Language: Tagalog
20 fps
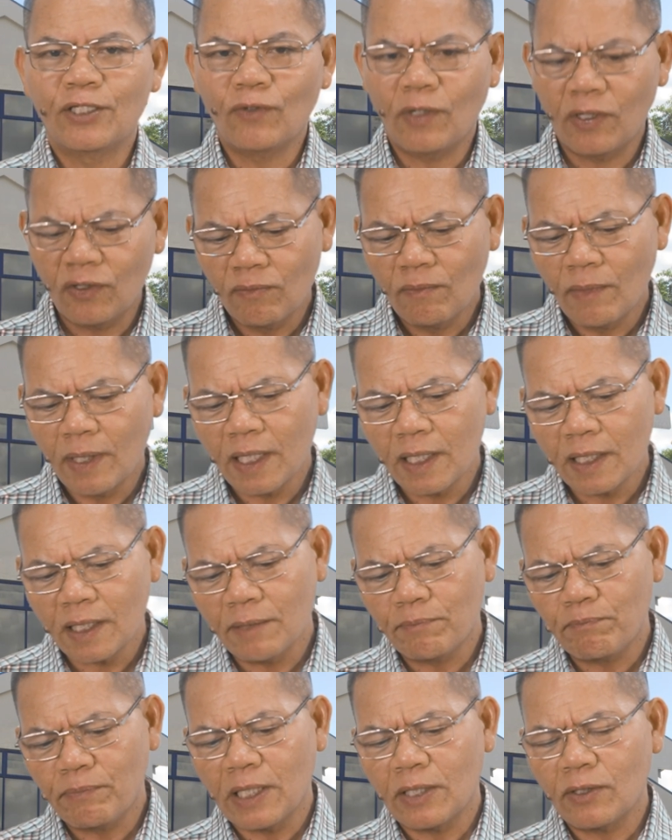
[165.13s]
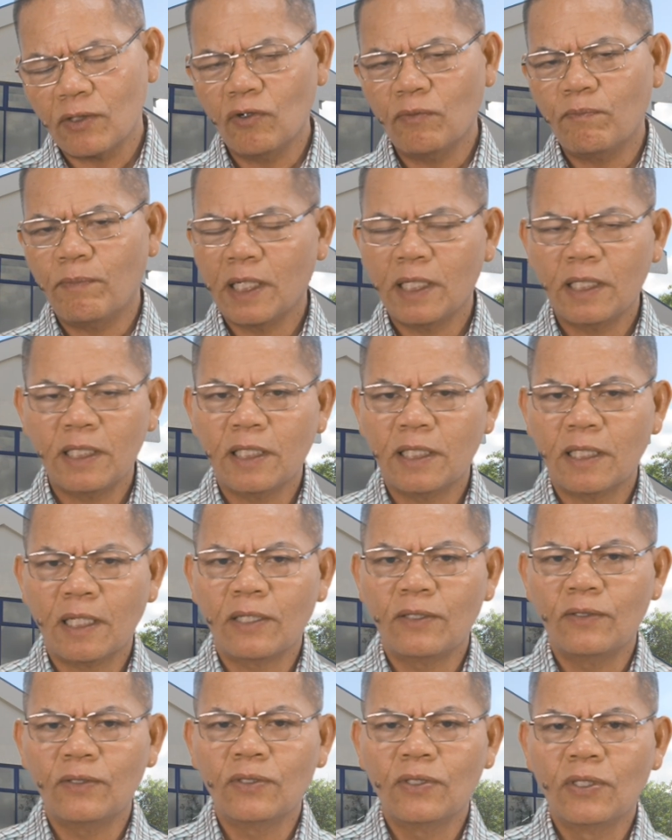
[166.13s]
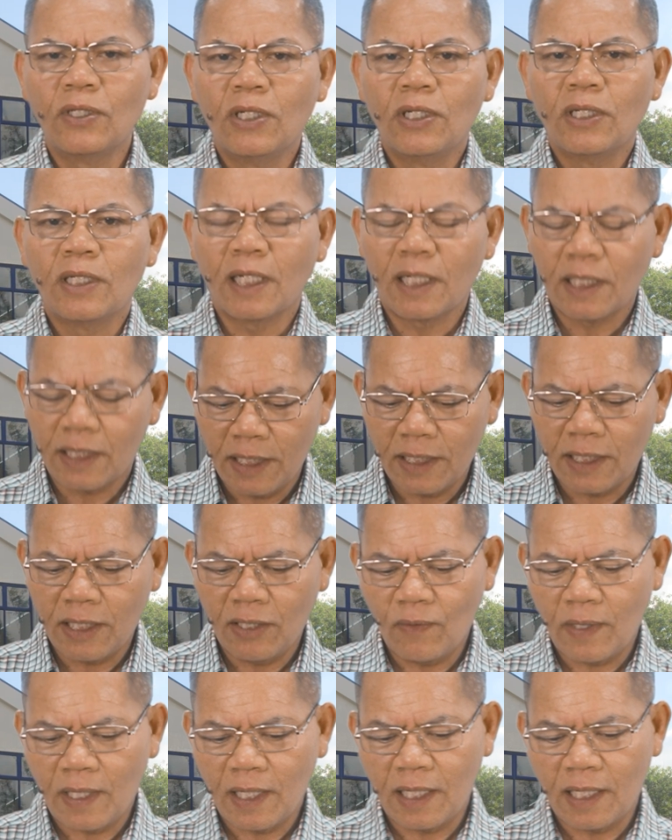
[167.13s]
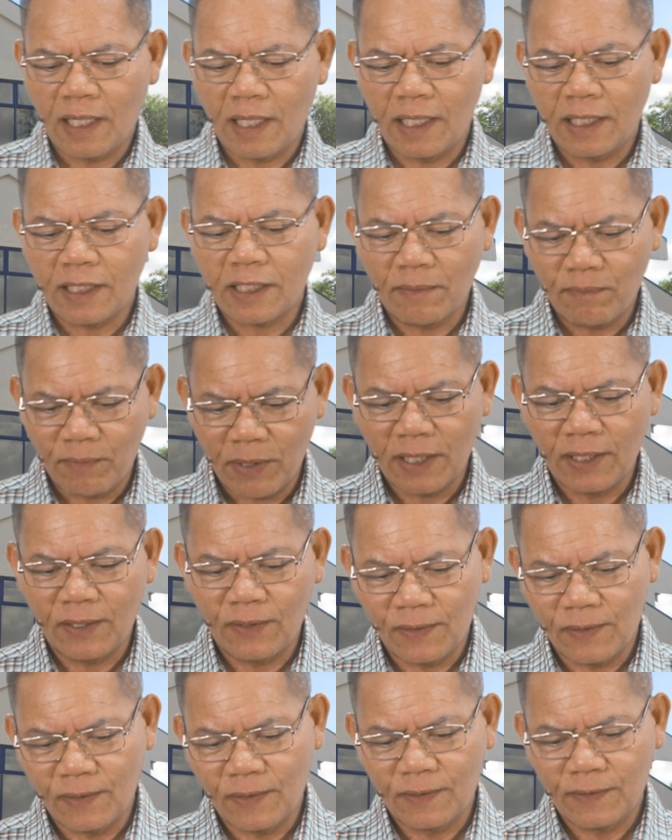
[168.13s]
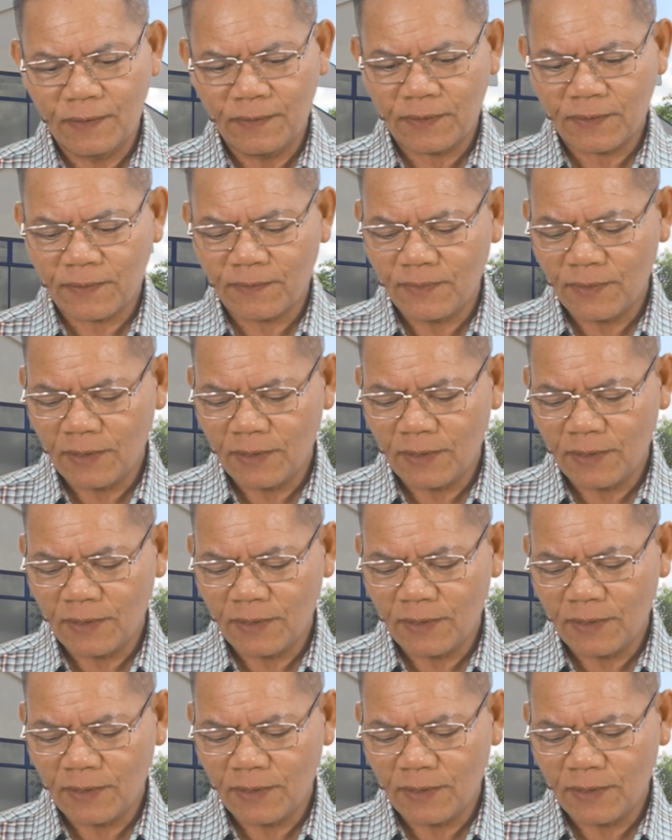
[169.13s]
So anong maging epekto pag hindi tayo nagtitiwala sa Panginoon?